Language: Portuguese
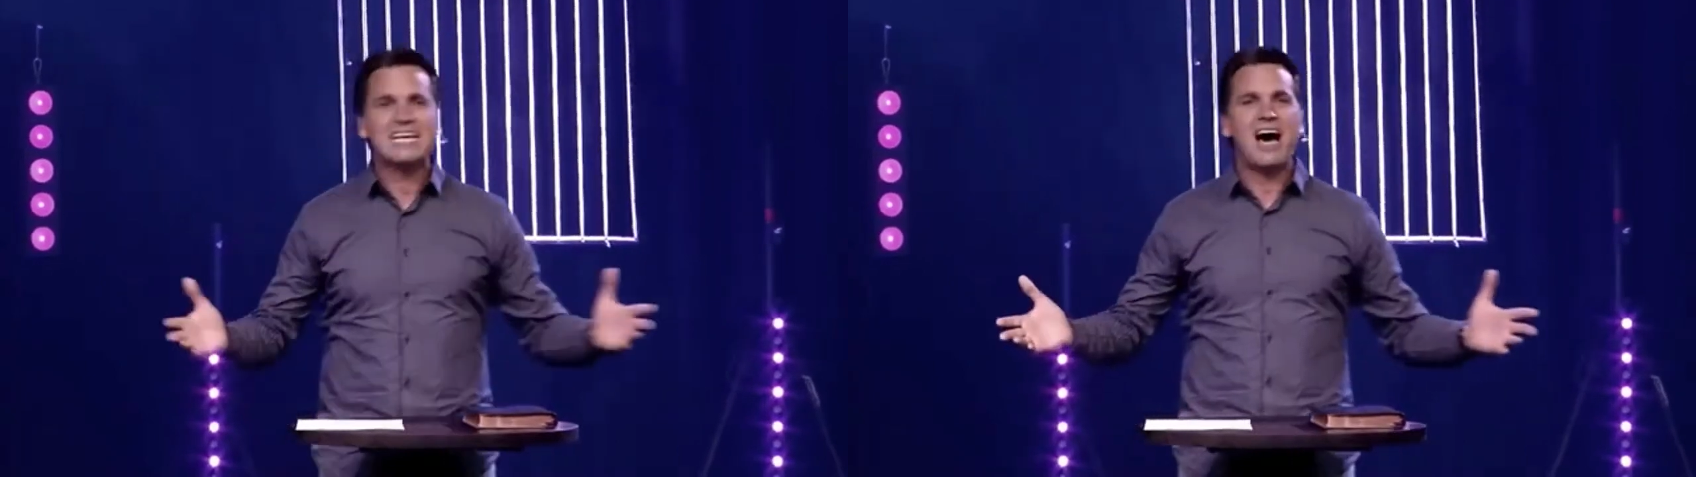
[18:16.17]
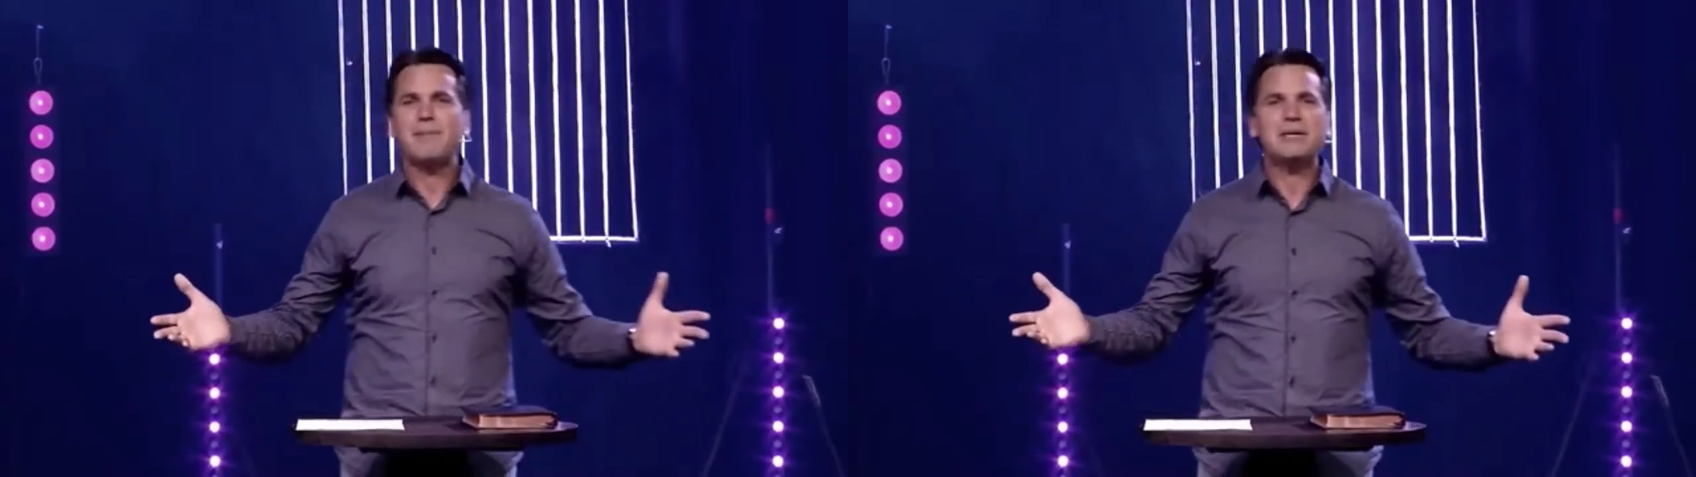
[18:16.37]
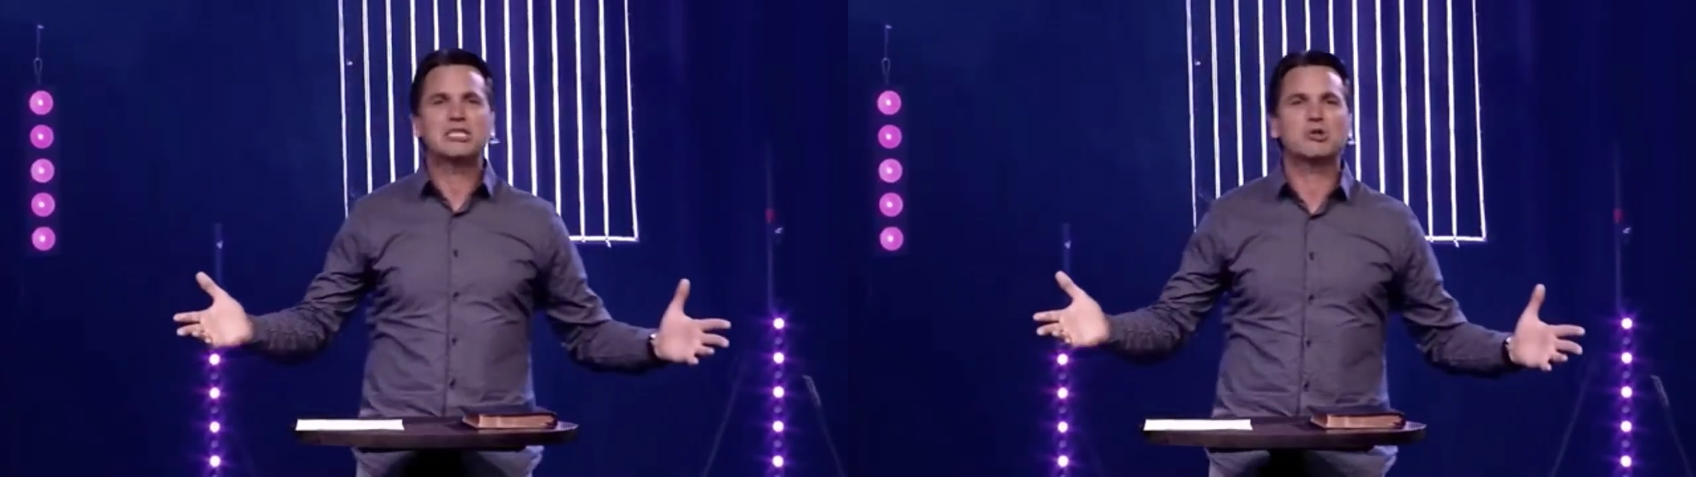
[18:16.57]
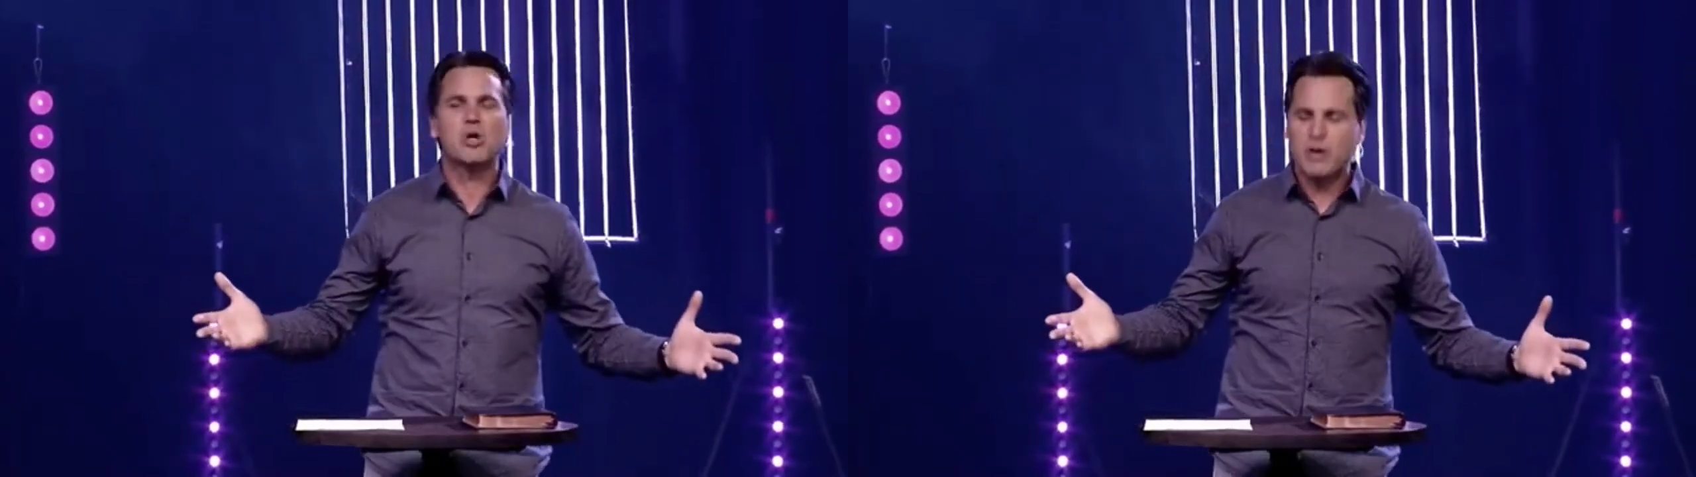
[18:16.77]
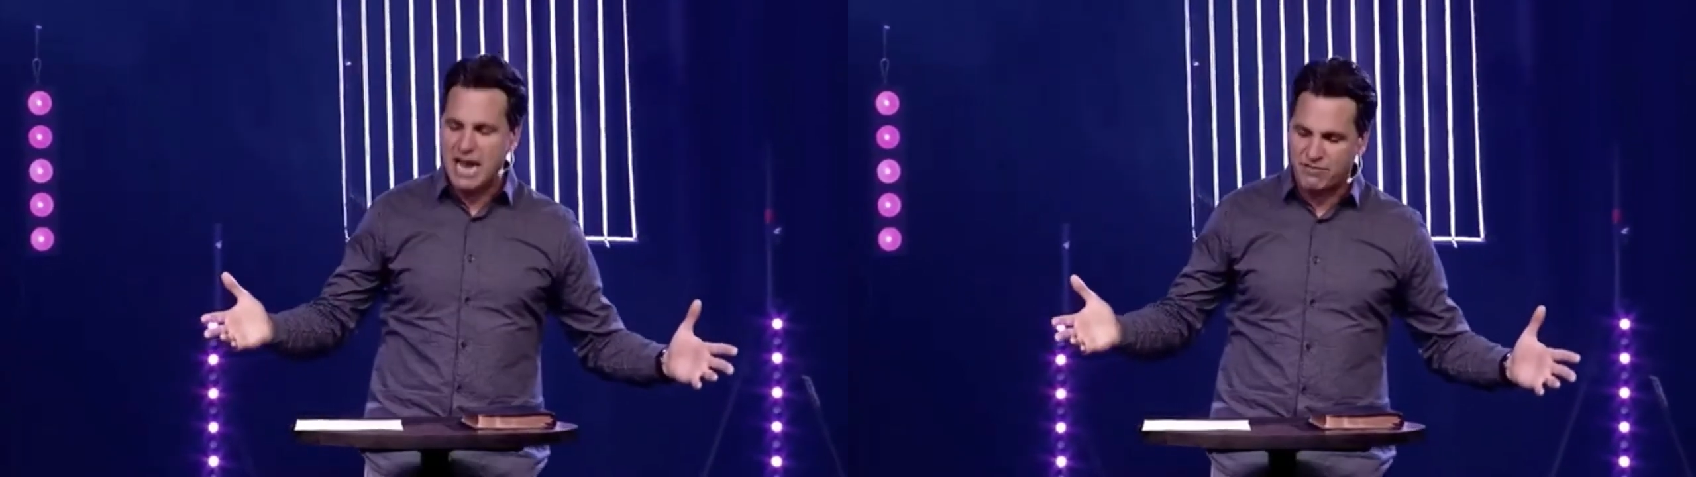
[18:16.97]

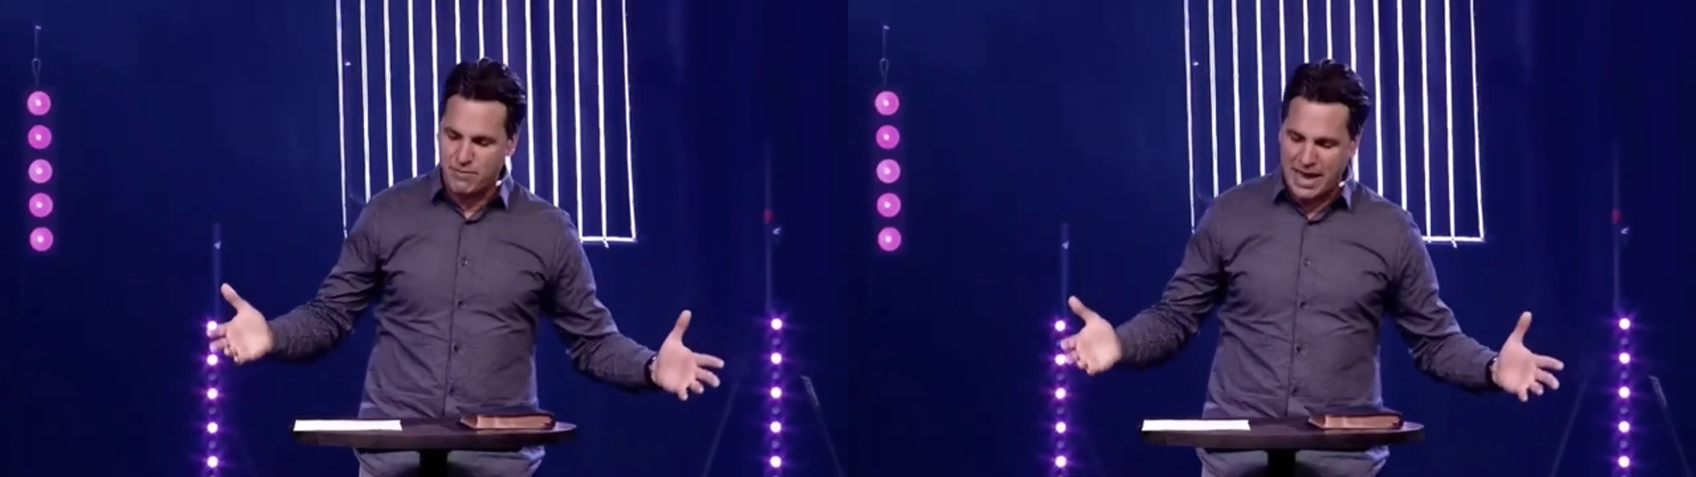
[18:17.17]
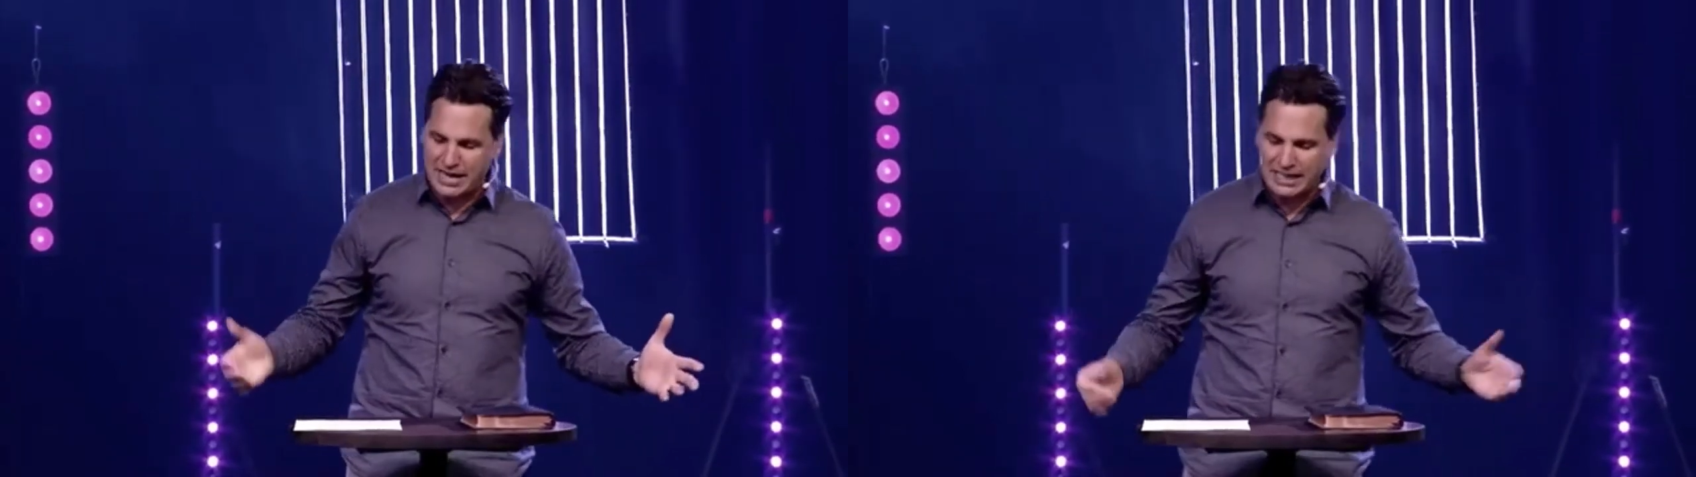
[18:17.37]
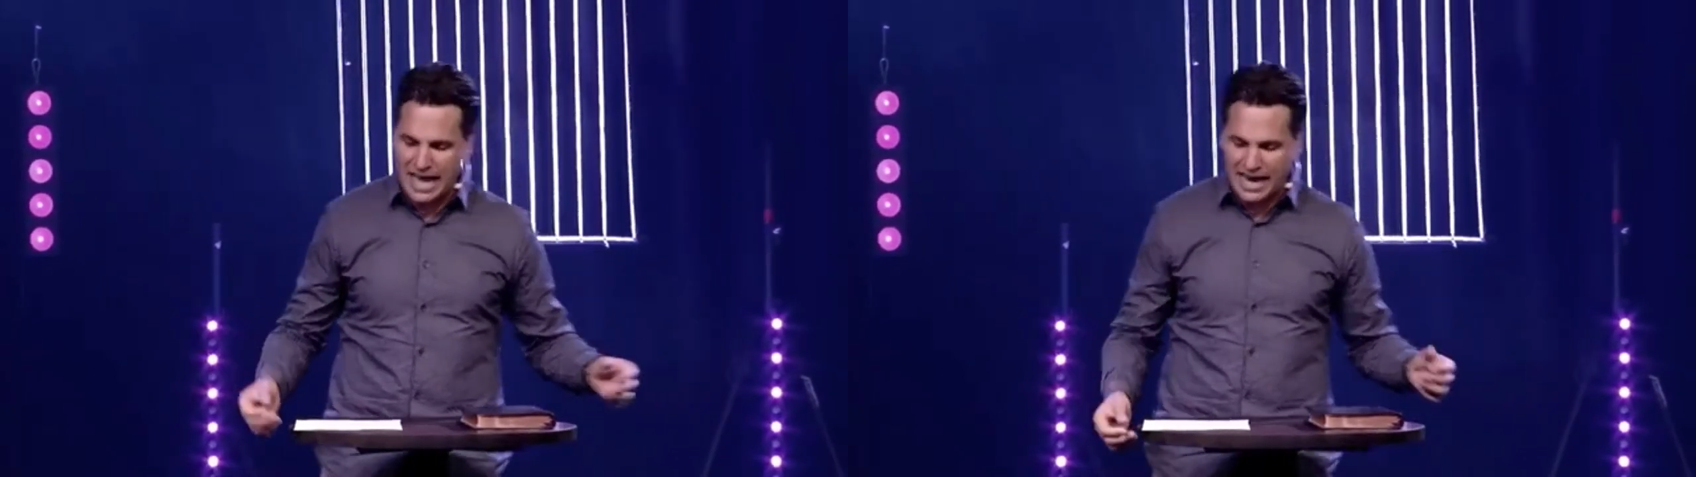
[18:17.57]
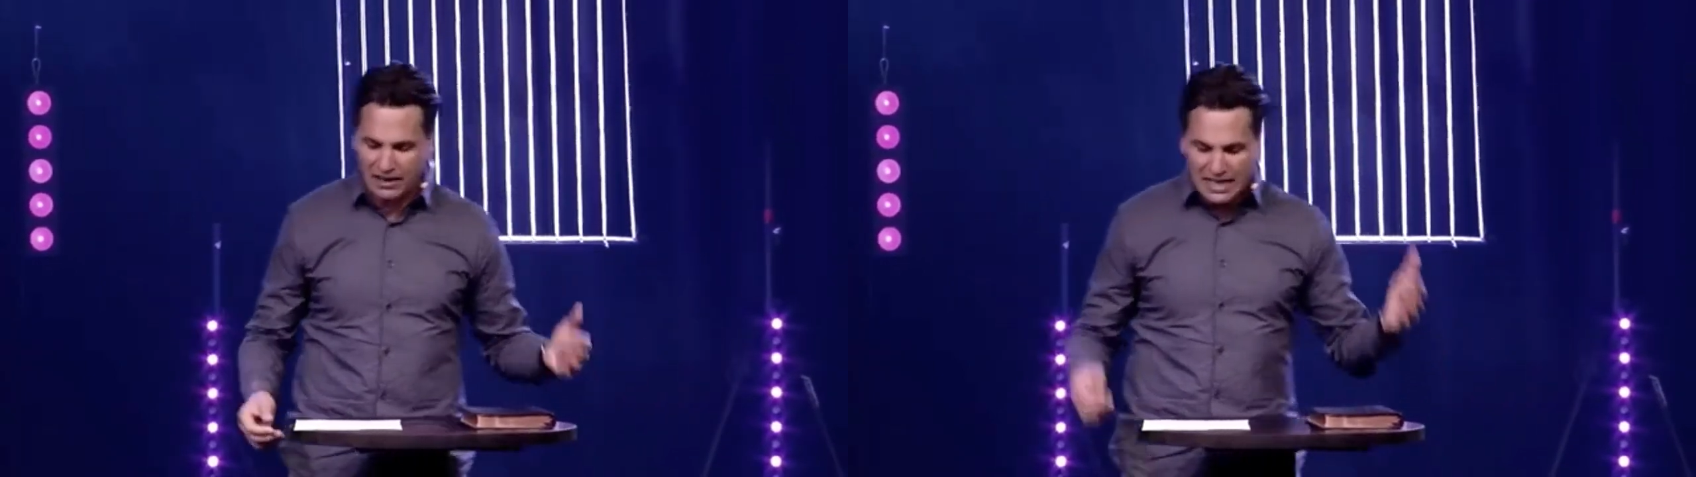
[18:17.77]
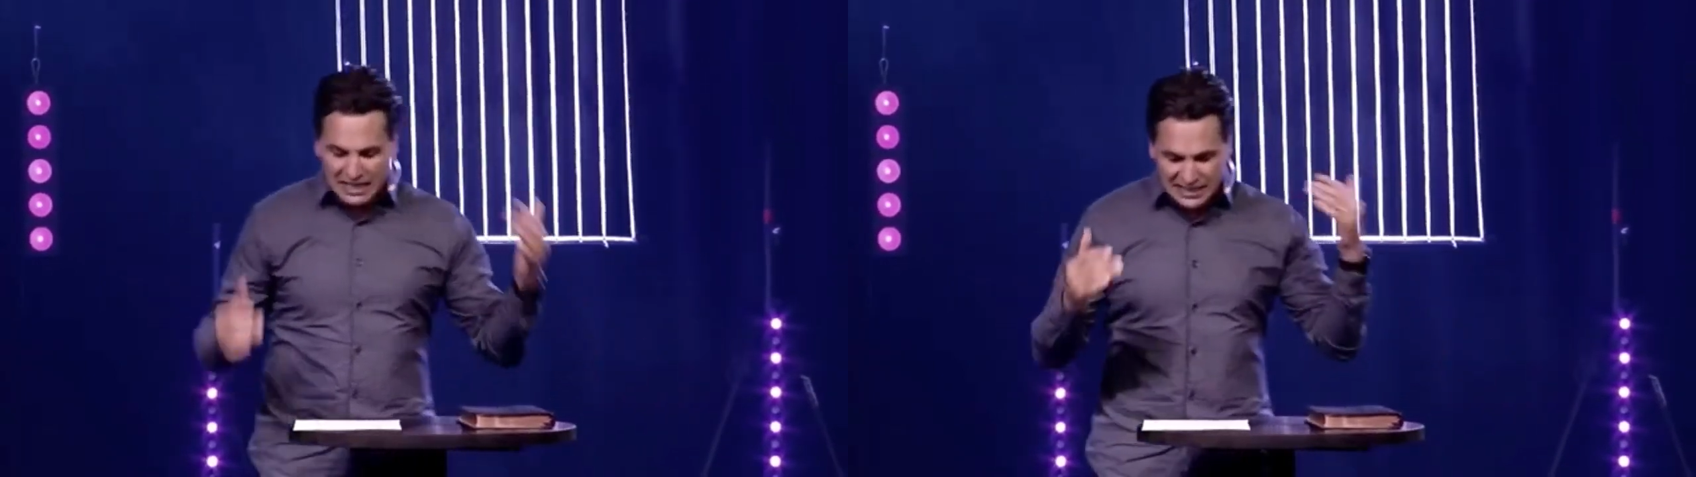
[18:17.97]
para
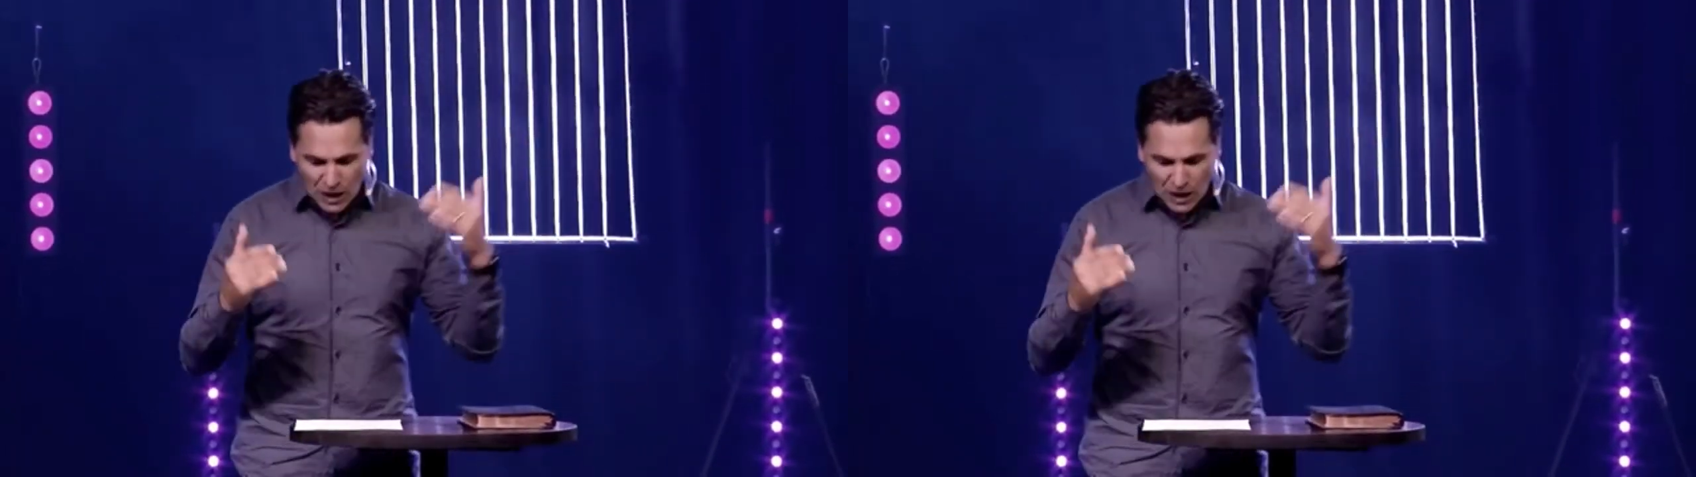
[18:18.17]
Ju...